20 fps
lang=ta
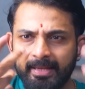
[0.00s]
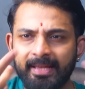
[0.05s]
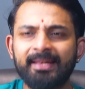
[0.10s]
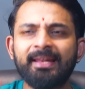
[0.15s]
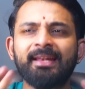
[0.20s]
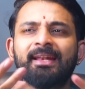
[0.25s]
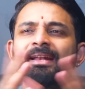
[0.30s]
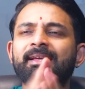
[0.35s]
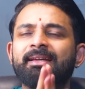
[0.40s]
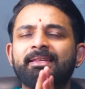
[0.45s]
என்ன
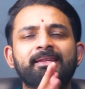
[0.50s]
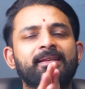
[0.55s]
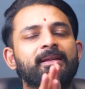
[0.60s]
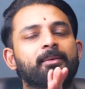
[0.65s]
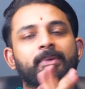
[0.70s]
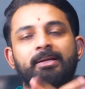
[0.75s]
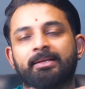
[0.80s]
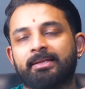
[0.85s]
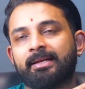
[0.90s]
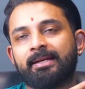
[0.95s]
நடக்குதுன்னு
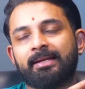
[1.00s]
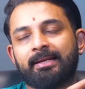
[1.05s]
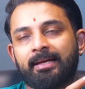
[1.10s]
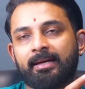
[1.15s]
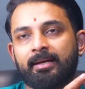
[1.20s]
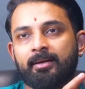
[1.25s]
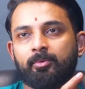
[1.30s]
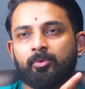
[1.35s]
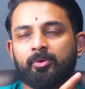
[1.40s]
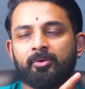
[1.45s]
நமக்கு தெரியல
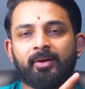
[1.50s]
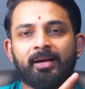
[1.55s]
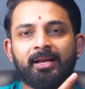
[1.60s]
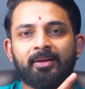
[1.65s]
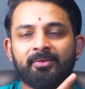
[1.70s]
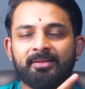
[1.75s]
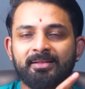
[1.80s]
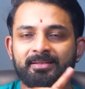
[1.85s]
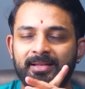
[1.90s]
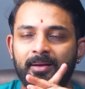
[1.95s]
ஒரு வேளை
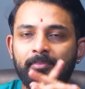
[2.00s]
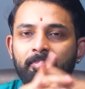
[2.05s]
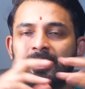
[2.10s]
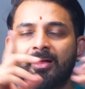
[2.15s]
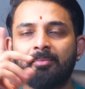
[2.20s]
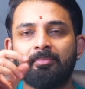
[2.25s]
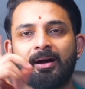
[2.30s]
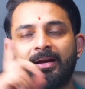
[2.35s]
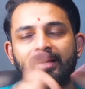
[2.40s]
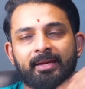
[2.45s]
வந்து
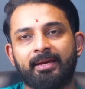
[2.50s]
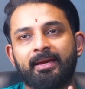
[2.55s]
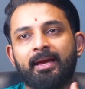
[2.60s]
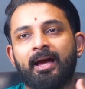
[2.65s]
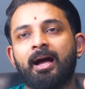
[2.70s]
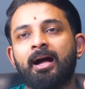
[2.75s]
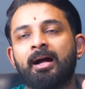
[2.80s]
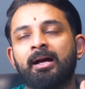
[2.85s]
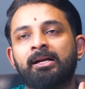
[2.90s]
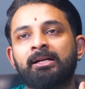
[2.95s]
சம்பள
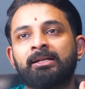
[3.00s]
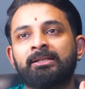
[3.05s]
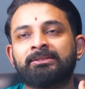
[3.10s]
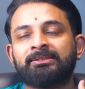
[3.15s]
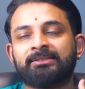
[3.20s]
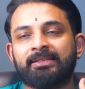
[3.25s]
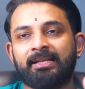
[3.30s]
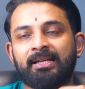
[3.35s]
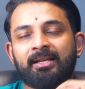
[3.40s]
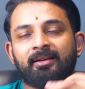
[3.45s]
பாக்கியா
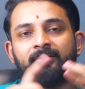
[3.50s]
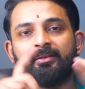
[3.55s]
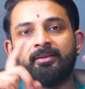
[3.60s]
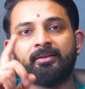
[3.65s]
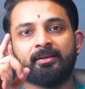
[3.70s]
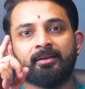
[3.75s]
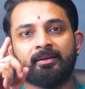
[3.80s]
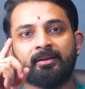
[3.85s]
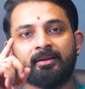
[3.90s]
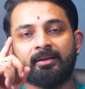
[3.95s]
இல்லை
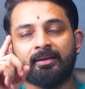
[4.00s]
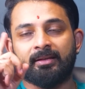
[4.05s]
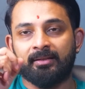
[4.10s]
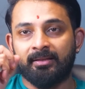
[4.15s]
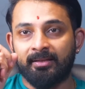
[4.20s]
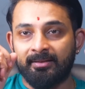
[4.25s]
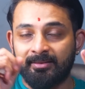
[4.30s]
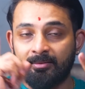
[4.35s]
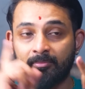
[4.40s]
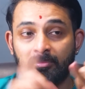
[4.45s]
வந்து
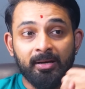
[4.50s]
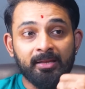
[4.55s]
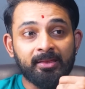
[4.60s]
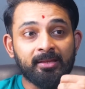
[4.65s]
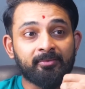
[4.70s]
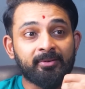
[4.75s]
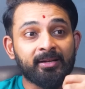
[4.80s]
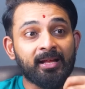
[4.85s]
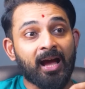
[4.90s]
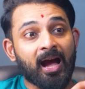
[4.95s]
இந்த
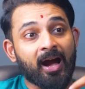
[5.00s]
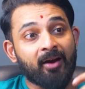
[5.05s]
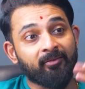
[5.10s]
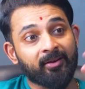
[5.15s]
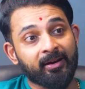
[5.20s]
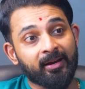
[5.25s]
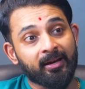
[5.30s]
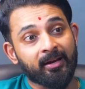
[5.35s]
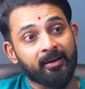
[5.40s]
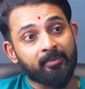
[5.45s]
சம்பளத்தை விட
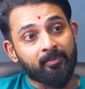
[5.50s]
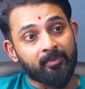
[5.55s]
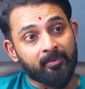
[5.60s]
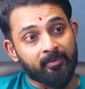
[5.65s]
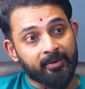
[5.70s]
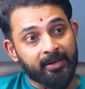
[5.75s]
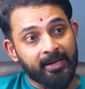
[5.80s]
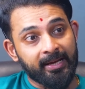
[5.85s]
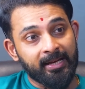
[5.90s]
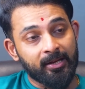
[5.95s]
அவங்க
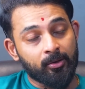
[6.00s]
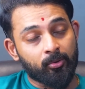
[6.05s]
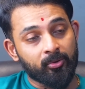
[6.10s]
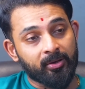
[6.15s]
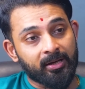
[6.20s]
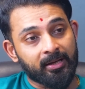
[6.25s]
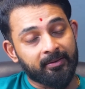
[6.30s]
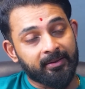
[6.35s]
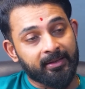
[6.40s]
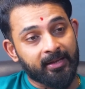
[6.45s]
டெய்லி
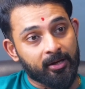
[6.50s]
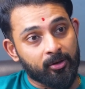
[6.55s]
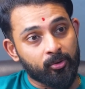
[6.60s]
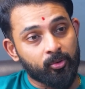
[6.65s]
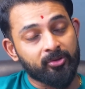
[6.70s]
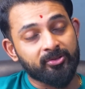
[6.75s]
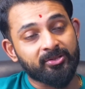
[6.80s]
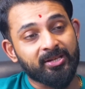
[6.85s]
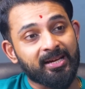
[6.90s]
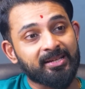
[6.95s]
கொடுக்குற அந்த
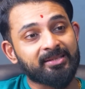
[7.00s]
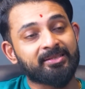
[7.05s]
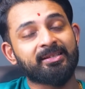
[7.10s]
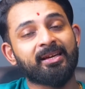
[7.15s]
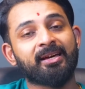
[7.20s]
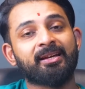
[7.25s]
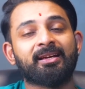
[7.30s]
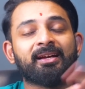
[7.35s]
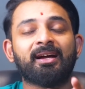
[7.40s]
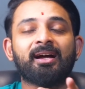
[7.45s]
இரநூறு
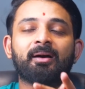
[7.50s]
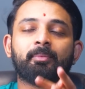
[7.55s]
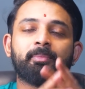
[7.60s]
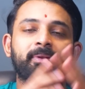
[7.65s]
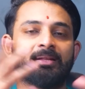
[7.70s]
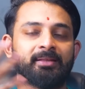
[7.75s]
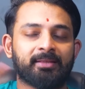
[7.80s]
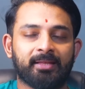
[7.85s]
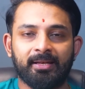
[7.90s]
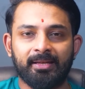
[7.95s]
ஜாஸ்தியாக இருக்கா
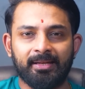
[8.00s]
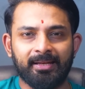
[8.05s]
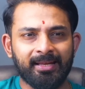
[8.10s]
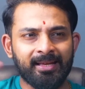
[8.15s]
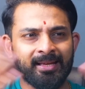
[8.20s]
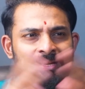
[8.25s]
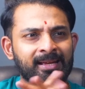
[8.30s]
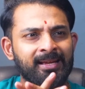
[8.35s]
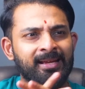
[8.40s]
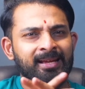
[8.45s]
அப்படின்னு தெரியல
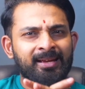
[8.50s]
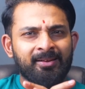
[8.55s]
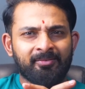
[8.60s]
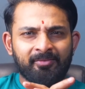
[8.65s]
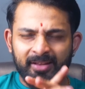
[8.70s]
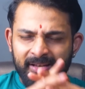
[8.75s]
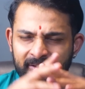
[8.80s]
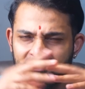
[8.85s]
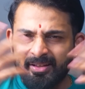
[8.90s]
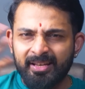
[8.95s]

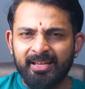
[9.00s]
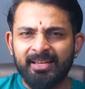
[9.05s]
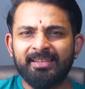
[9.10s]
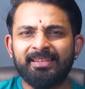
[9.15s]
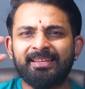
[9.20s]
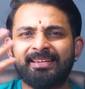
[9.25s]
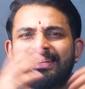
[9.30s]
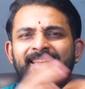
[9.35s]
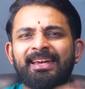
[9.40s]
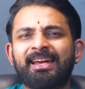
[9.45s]
வர வர
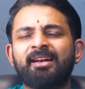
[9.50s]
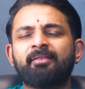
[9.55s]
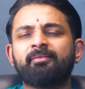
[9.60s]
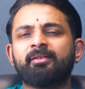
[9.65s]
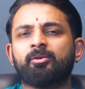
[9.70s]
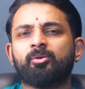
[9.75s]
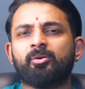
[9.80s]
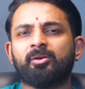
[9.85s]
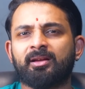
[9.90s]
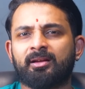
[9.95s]
இந்த
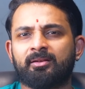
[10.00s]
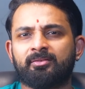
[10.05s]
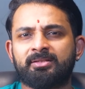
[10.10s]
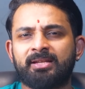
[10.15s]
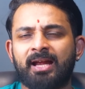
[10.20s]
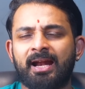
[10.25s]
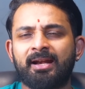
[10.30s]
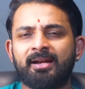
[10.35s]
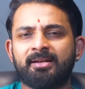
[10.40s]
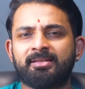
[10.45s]
கேள்விகளோட
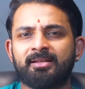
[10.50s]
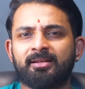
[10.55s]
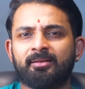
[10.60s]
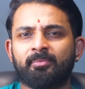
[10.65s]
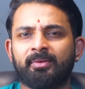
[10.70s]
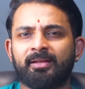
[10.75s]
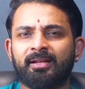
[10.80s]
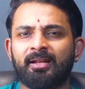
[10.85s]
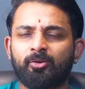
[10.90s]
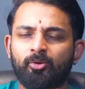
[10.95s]
ஸ்டாண்டர்ட்ஸ்
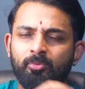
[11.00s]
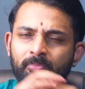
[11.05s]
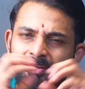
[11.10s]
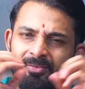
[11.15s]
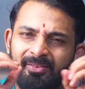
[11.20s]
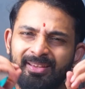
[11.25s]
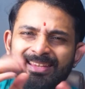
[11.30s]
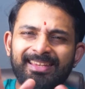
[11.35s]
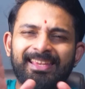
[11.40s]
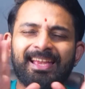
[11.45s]
இருக்குது பார்த்திங்களா
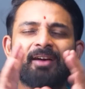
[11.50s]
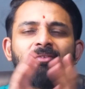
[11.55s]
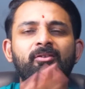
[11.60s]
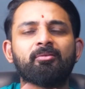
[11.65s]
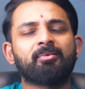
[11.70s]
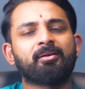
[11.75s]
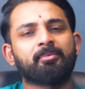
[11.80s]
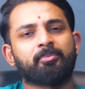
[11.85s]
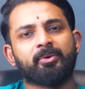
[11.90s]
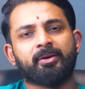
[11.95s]
ரொம்பவே
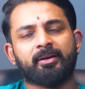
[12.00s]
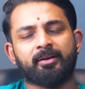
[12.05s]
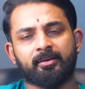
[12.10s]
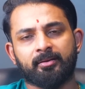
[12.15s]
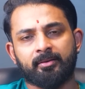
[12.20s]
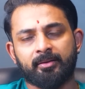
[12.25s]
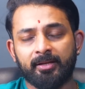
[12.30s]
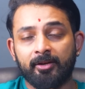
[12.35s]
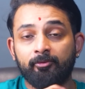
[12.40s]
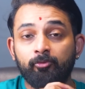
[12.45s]
கேவலமாக போய்கிட்டு
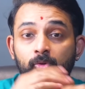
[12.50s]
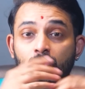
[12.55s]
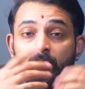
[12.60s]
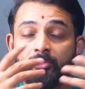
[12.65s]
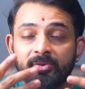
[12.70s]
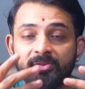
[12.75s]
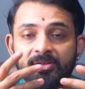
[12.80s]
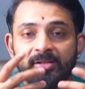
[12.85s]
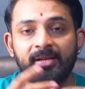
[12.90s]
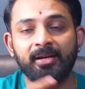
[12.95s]
இருக்கு எவ்வளோ
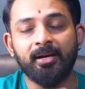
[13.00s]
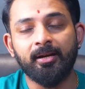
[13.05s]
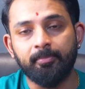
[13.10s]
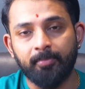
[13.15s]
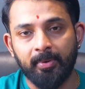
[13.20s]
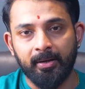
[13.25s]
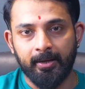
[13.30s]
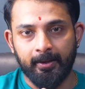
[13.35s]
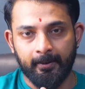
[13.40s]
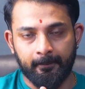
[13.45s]
விஷயங்கள்
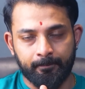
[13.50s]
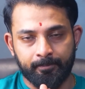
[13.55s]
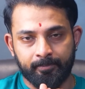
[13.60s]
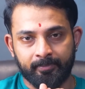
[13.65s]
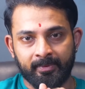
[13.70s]
பண்ணலாம்